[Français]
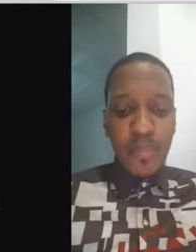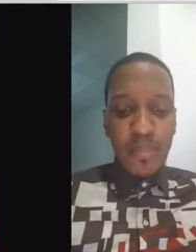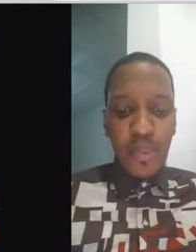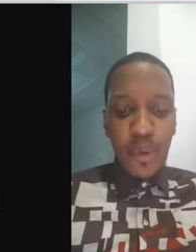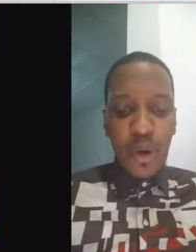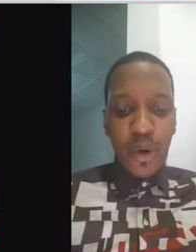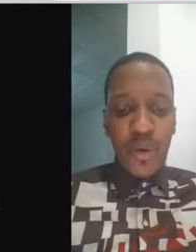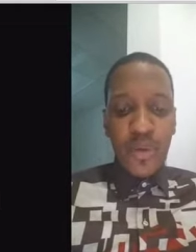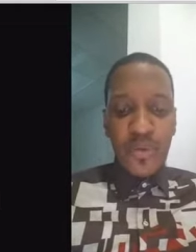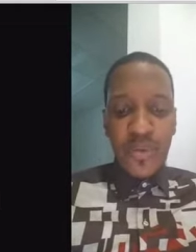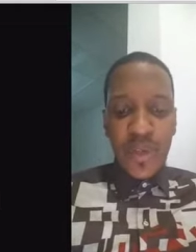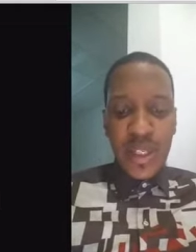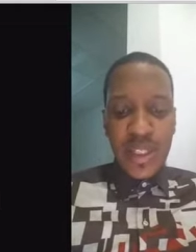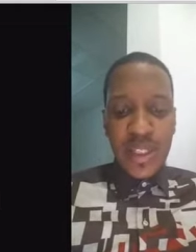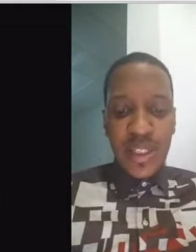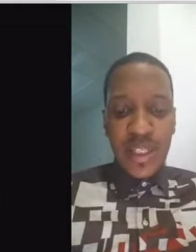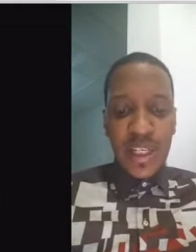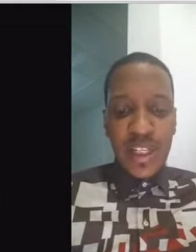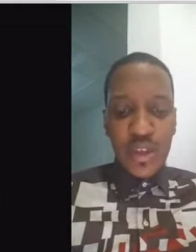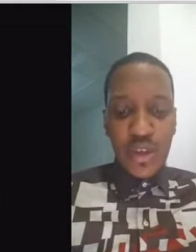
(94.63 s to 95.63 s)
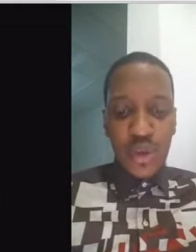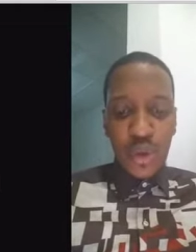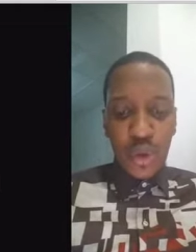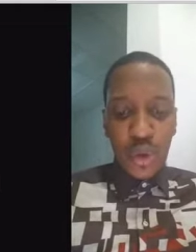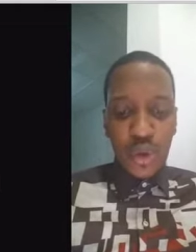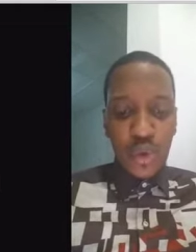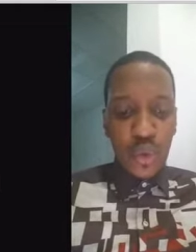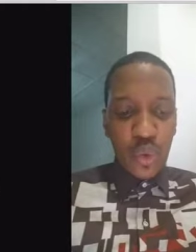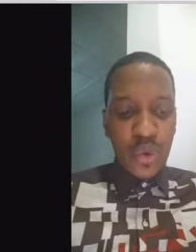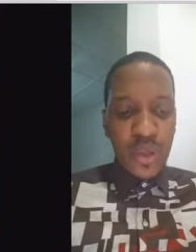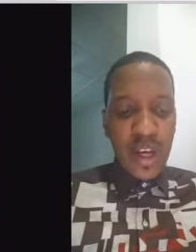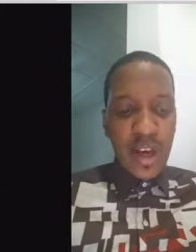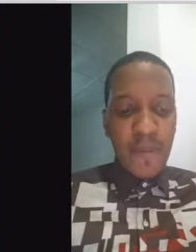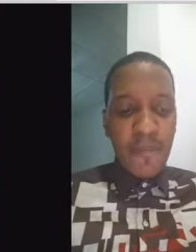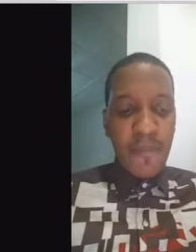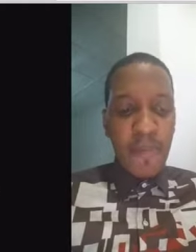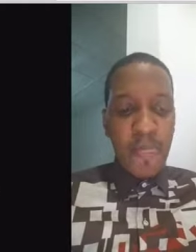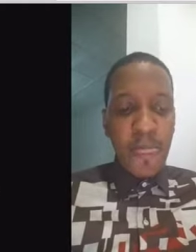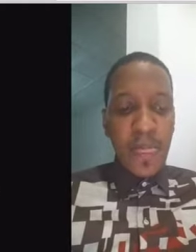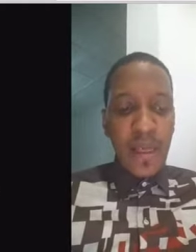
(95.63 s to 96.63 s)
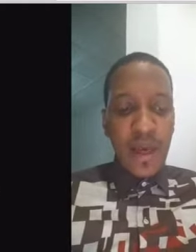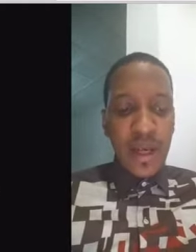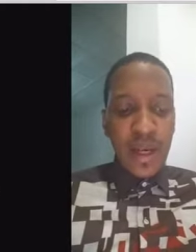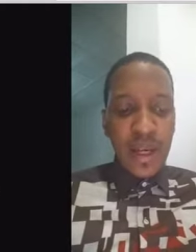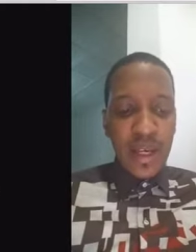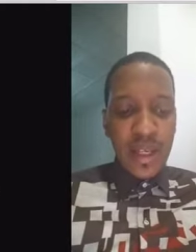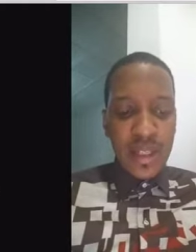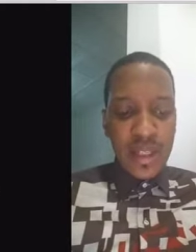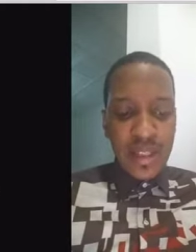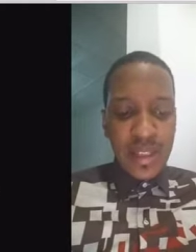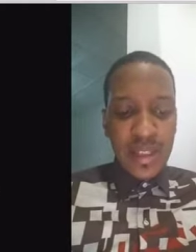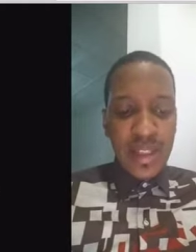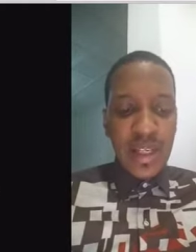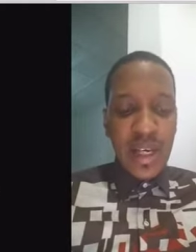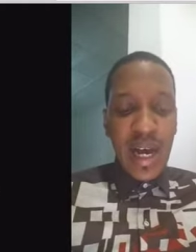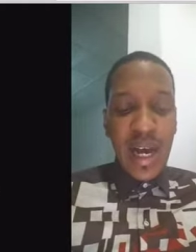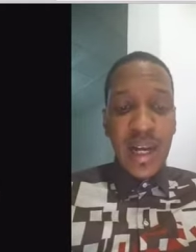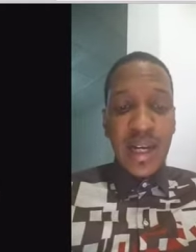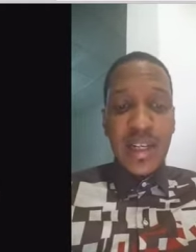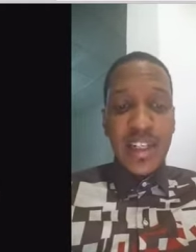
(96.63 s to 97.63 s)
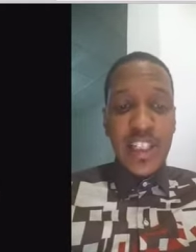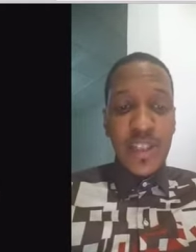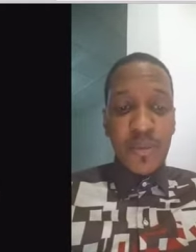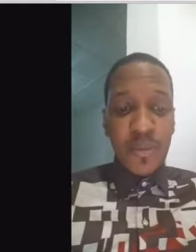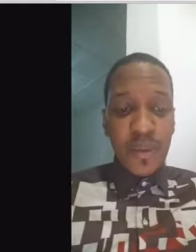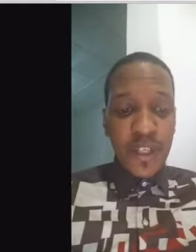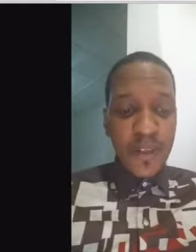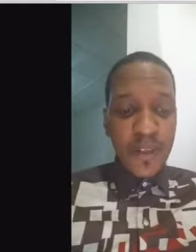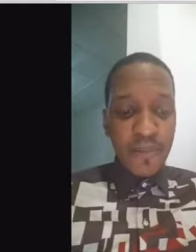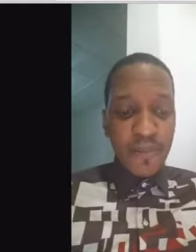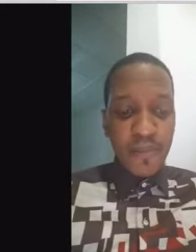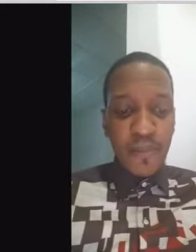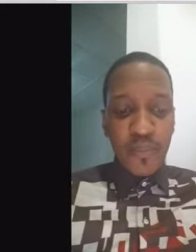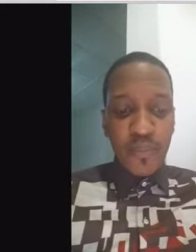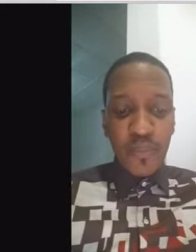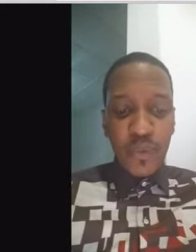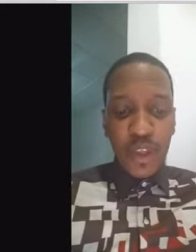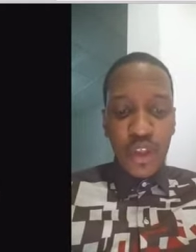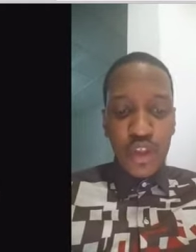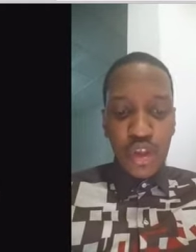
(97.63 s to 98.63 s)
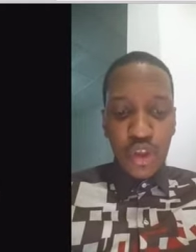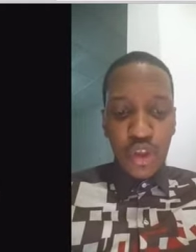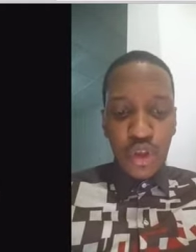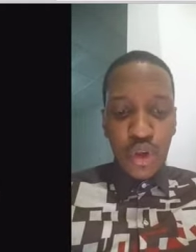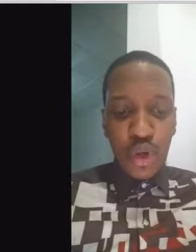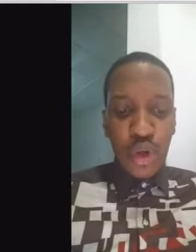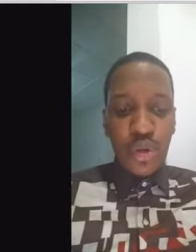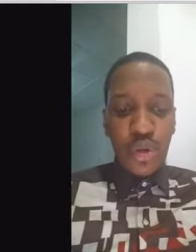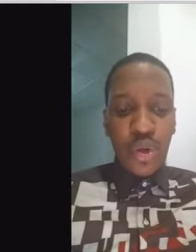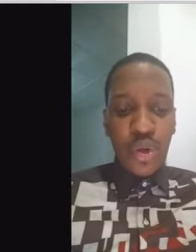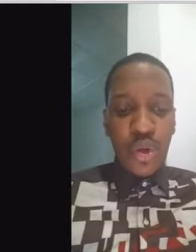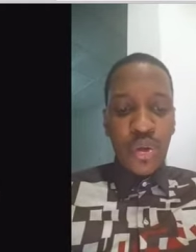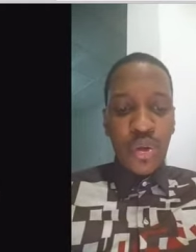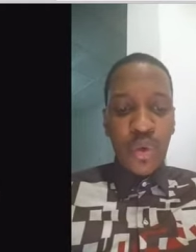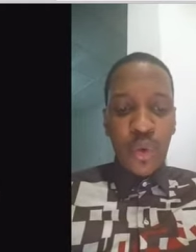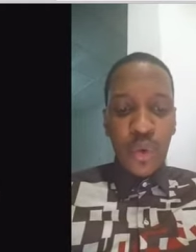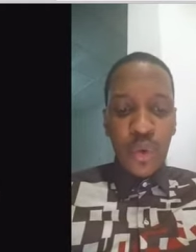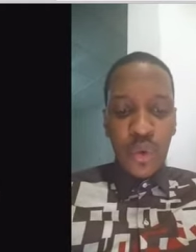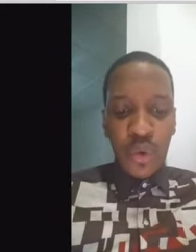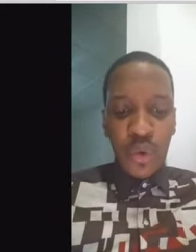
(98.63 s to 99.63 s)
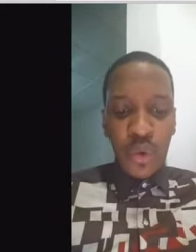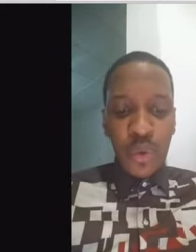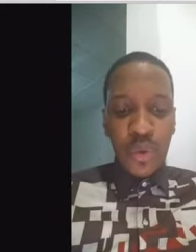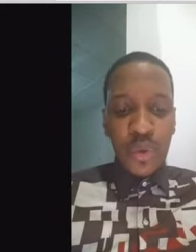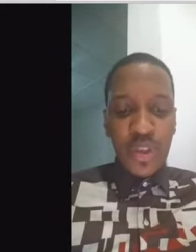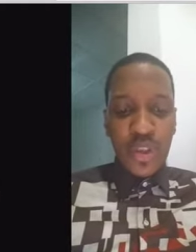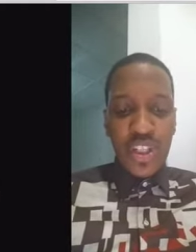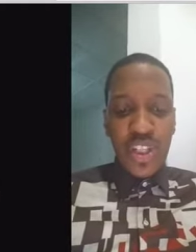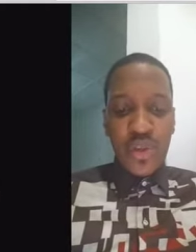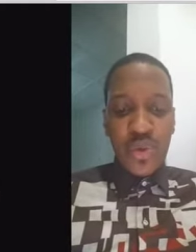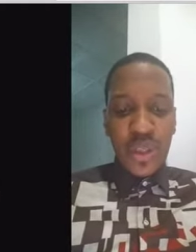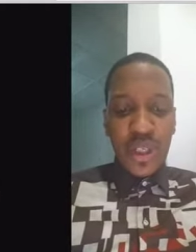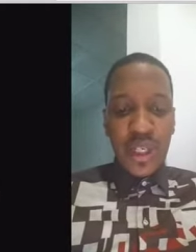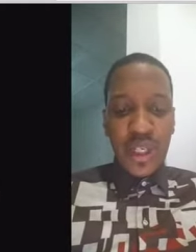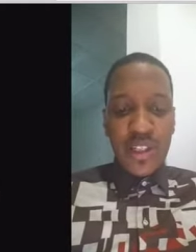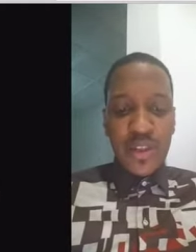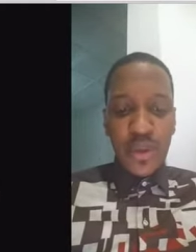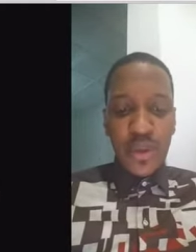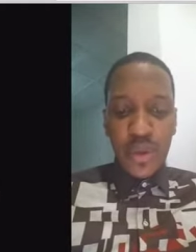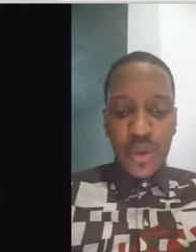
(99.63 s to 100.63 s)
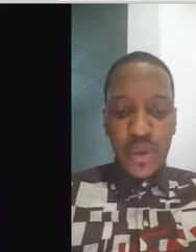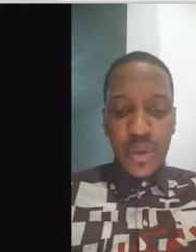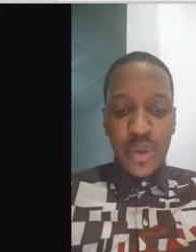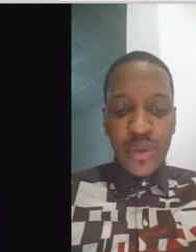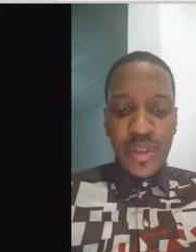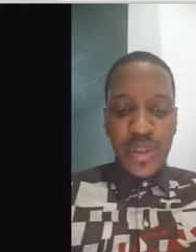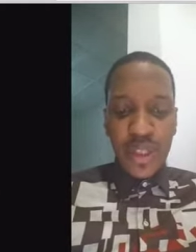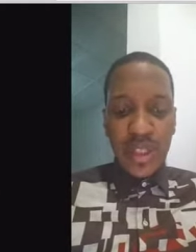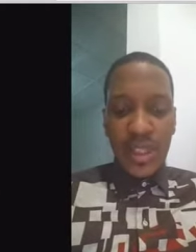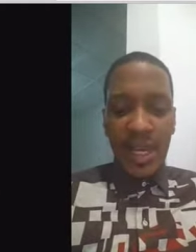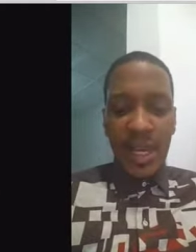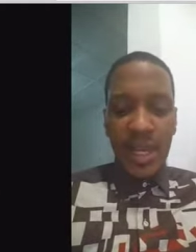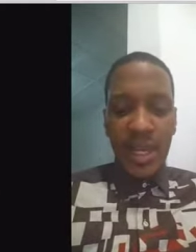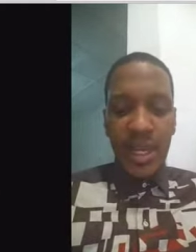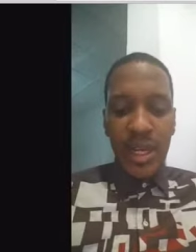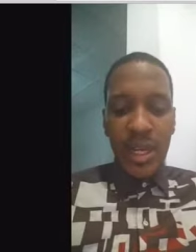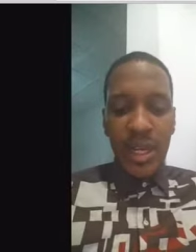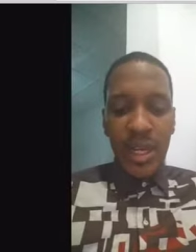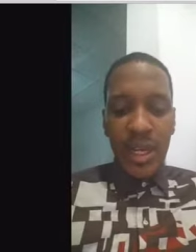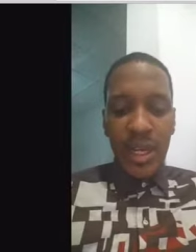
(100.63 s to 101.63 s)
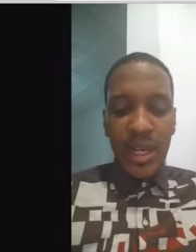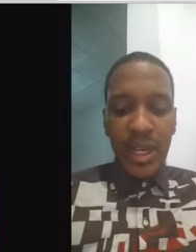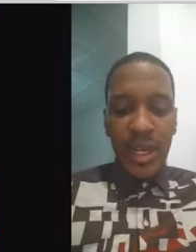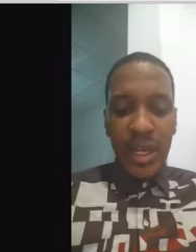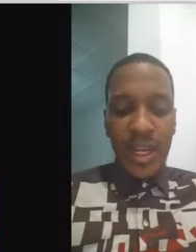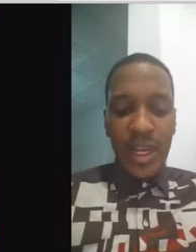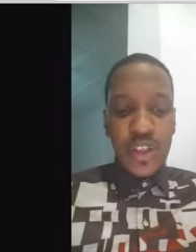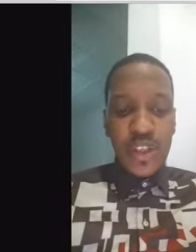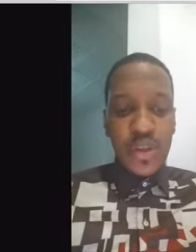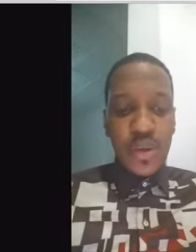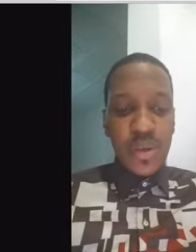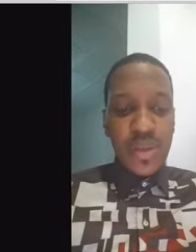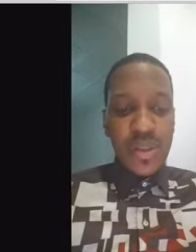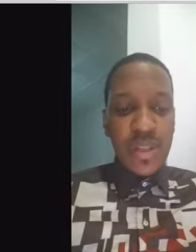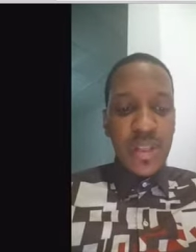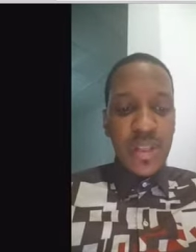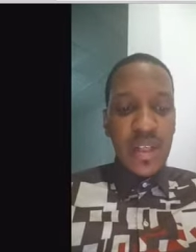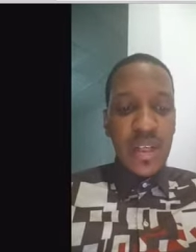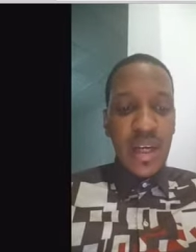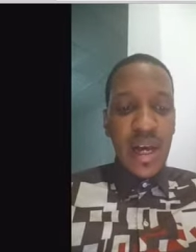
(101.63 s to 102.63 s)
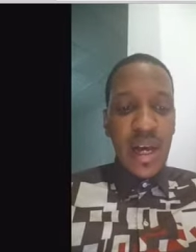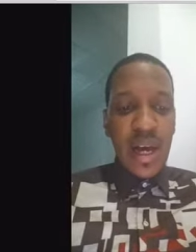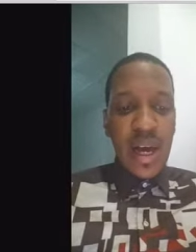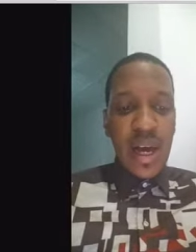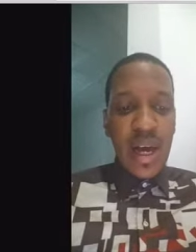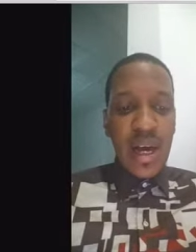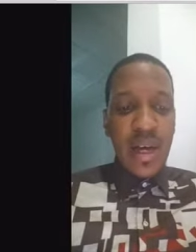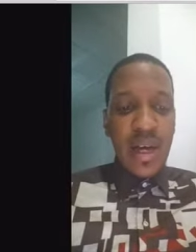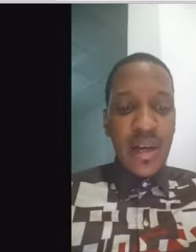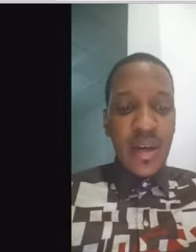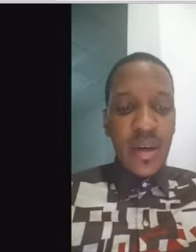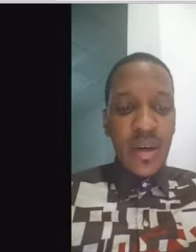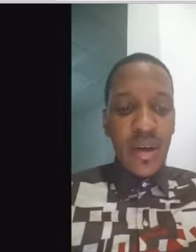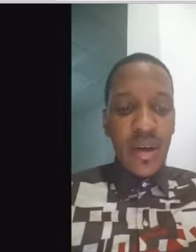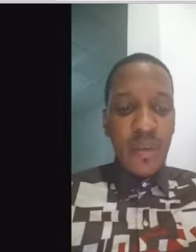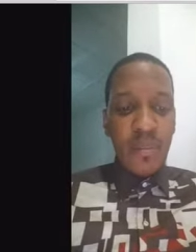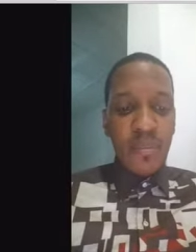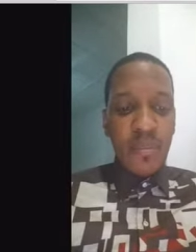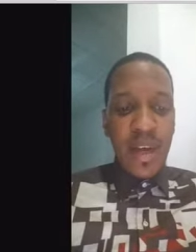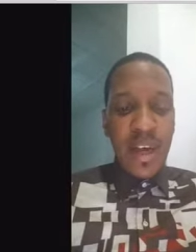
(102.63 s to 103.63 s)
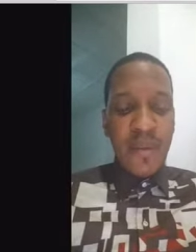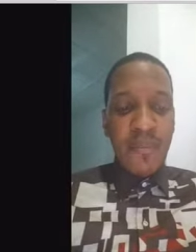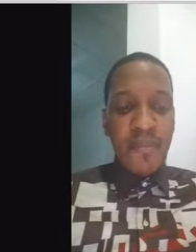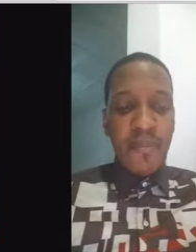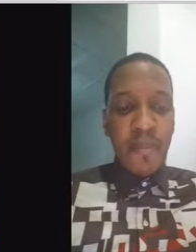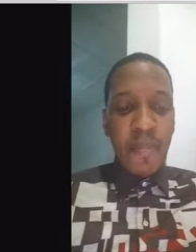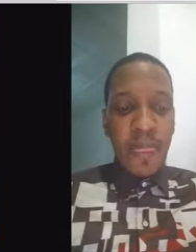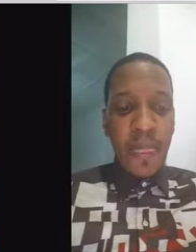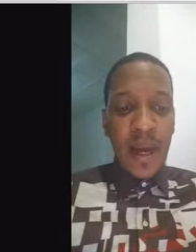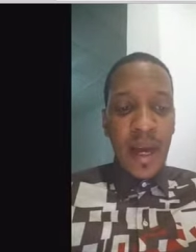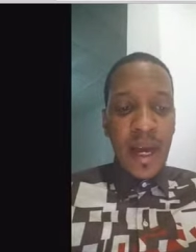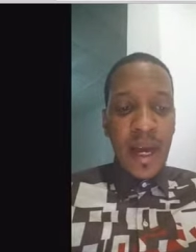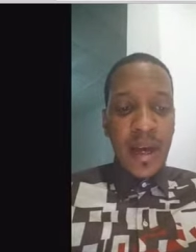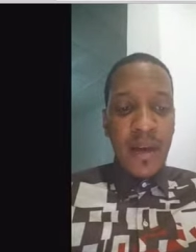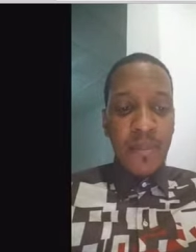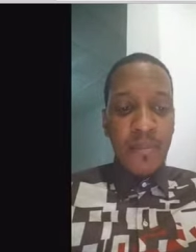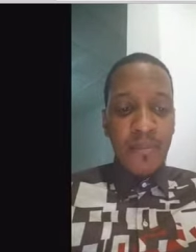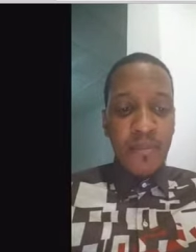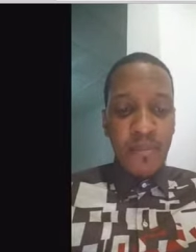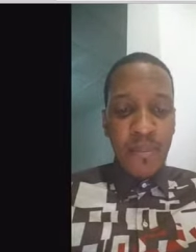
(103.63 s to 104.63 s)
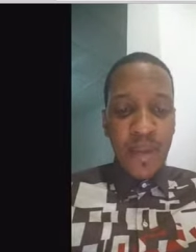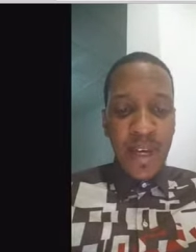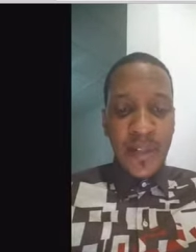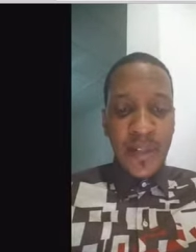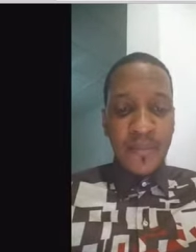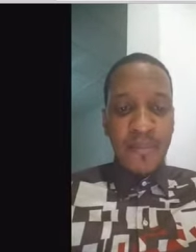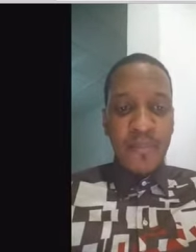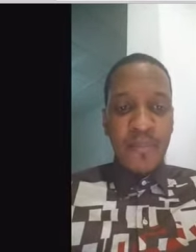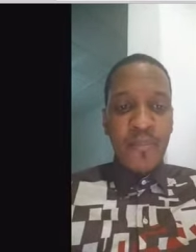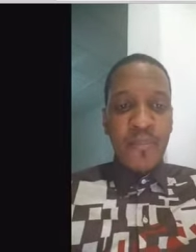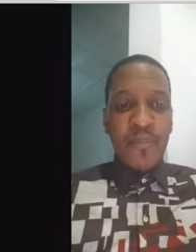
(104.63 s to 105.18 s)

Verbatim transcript: Paul, fatigué, se retourna et dit à l'esprit, je t'ordonne au nom de Jésus-Christ de sortir d'elle, et elle sortit à l'heure même. Amen.